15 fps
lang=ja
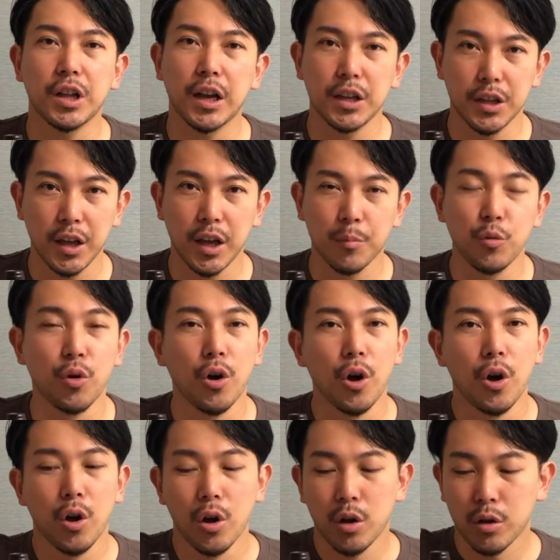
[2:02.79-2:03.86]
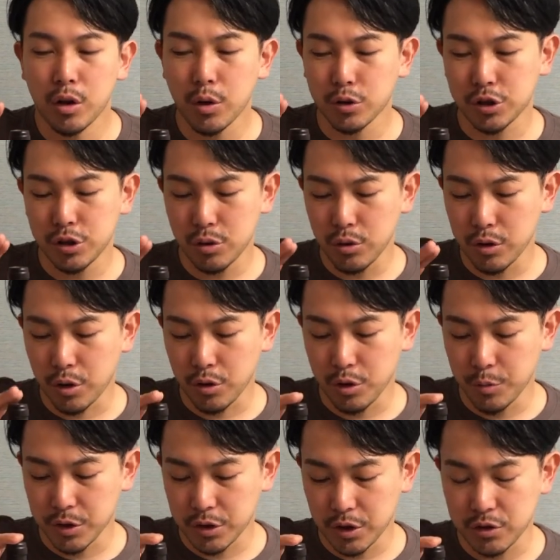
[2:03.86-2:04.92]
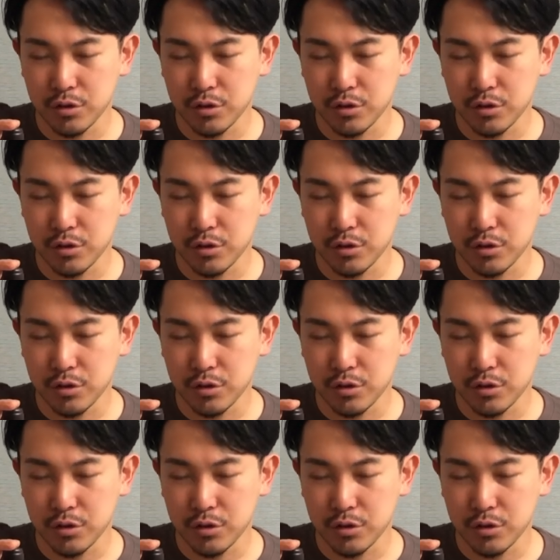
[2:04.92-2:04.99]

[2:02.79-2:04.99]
ないで、もう結構白なのに珍